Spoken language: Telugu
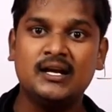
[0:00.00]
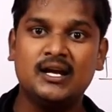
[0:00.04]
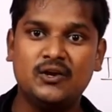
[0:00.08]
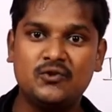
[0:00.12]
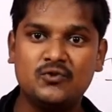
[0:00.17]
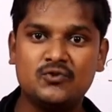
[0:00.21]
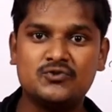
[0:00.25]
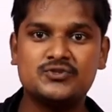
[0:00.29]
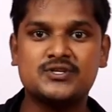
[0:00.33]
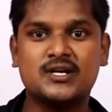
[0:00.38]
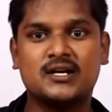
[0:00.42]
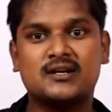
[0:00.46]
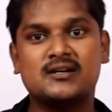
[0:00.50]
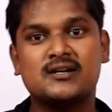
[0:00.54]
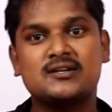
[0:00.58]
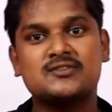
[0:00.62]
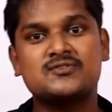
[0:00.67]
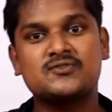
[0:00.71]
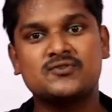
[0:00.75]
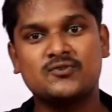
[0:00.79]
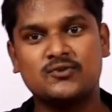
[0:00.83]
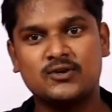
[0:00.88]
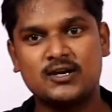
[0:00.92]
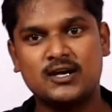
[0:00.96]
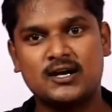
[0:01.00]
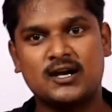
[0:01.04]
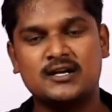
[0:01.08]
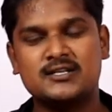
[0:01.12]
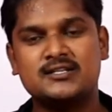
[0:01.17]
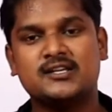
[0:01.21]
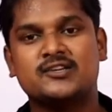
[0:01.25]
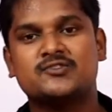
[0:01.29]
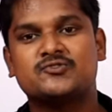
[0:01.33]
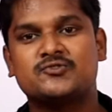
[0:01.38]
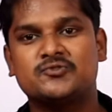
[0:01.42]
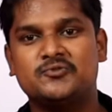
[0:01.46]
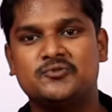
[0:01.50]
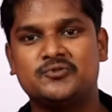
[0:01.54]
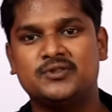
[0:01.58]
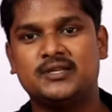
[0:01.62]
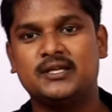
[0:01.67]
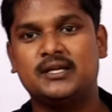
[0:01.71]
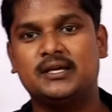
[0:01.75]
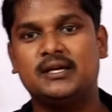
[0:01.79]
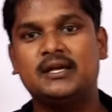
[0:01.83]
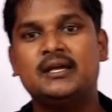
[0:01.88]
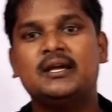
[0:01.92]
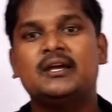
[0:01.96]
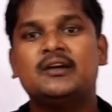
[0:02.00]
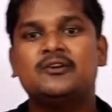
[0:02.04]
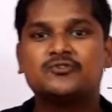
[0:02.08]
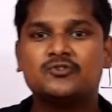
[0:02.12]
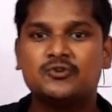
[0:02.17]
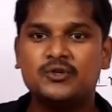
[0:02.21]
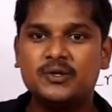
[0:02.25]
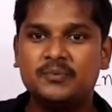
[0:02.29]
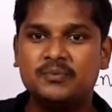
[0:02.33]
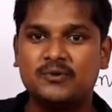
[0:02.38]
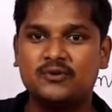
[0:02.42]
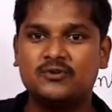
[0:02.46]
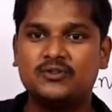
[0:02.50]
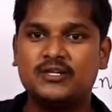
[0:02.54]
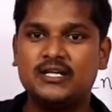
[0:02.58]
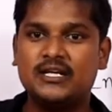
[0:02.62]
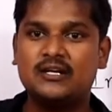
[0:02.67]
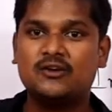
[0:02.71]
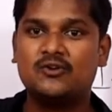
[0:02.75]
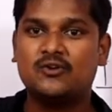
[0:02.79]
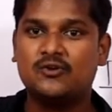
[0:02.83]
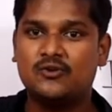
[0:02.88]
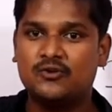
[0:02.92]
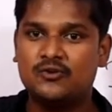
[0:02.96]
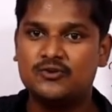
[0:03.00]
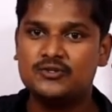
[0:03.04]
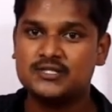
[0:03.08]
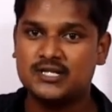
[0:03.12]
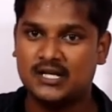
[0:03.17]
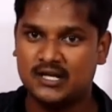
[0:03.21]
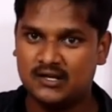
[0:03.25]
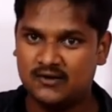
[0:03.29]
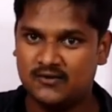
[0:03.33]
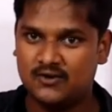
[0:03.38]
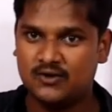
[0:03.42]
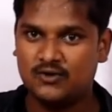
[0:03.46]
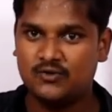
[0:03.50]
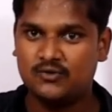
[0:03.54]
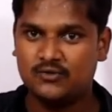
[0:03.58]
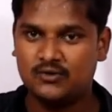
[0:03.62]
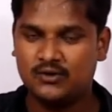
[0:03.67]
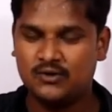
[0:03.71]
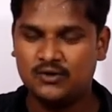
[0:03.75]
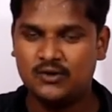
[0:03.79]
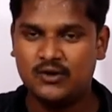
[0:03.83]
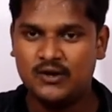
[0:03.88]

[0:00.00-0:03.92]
ఎన్నో జర్నల్స్ను కూడా రన్ చేస్తూ ఉంది సో ఇప్పుడు దీంట్లో చాలా వరకు